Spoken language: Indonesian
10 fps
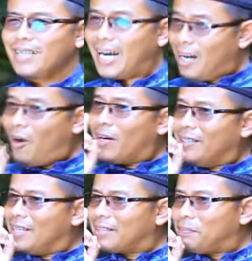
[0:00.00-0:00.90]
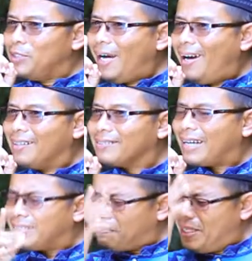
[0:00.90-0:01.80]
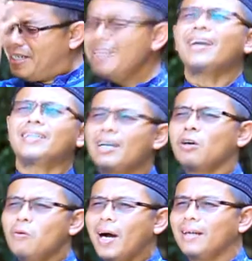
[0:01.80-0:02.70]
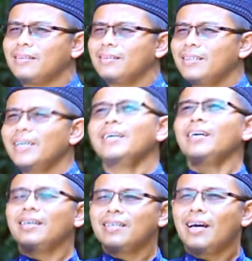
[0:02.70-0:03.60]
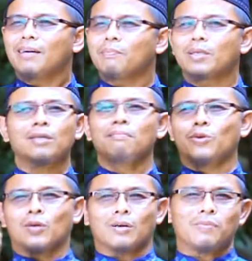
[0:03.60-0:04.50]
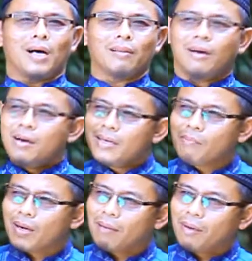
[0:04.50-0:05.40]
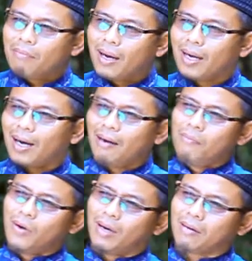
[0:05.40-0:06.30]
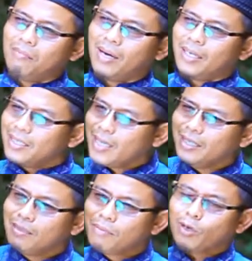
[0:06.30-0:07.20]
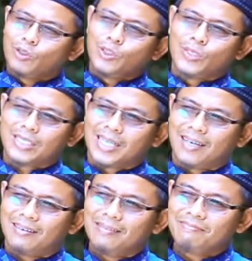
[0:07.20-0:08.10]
Ada orang yang tak punya harta tapi niatnya kuat. Ingin dia bertemu ke rumah Allah yang bernama Makkah Al-Mukarramah. Dia ingin berkunjung ke sana.